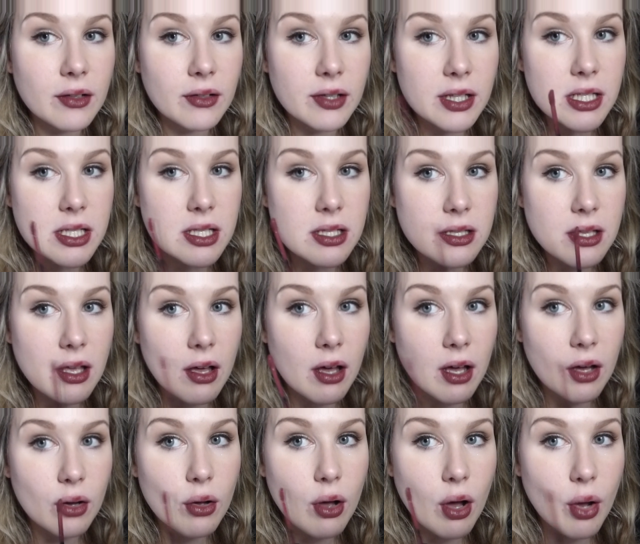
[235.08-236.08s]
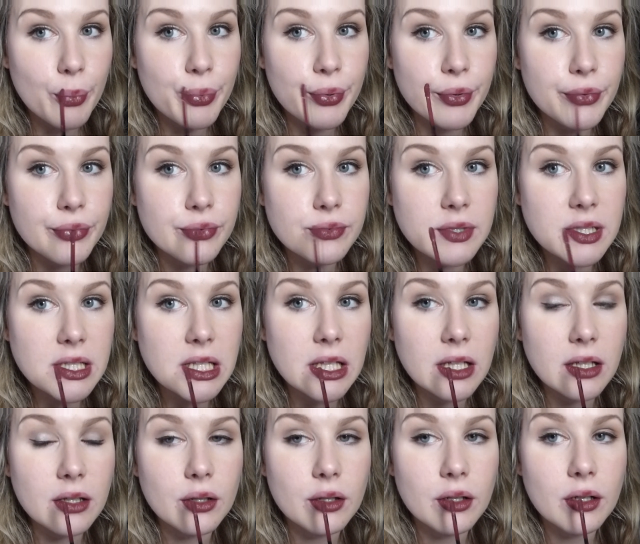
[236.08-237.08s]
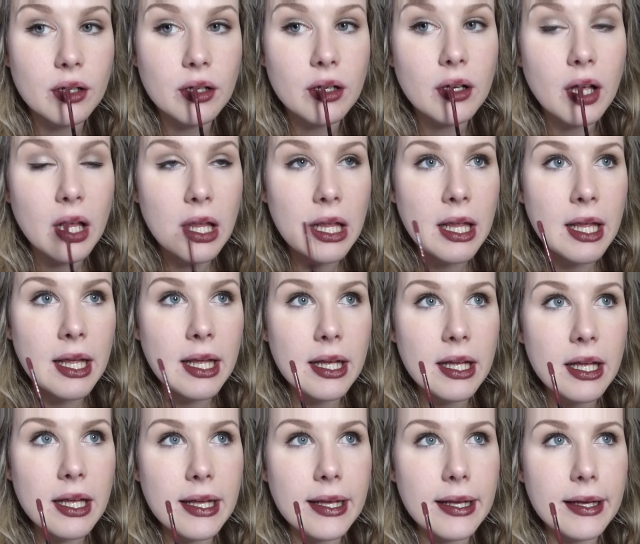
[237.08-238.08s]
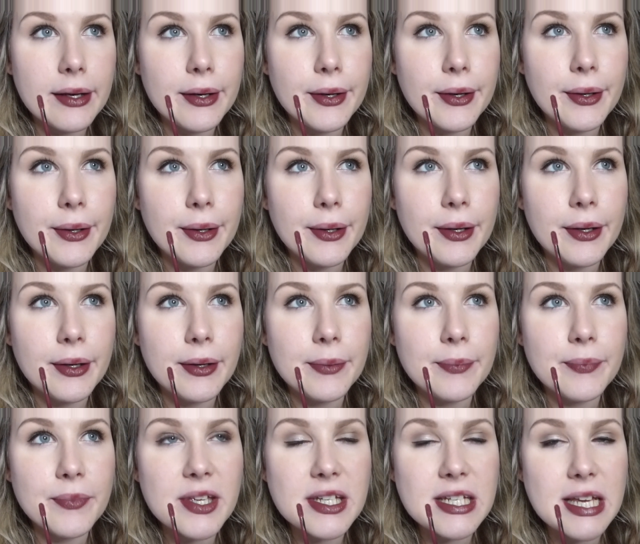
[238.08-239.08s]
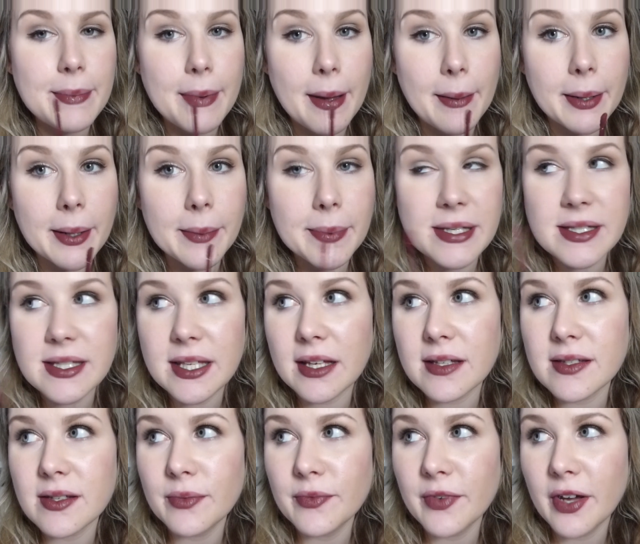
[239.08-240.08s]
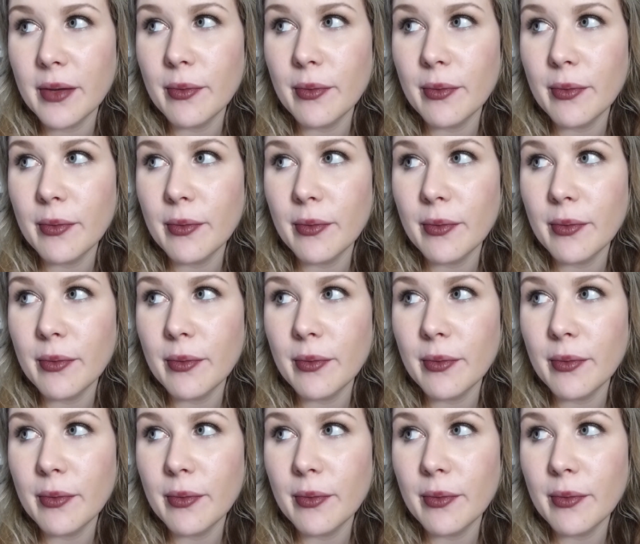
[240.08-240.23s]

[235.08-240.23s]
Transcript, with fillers: qu'il en existe un encore plus foncé. Euh, et euh, je l'ai pas pris parce qu'il ressemble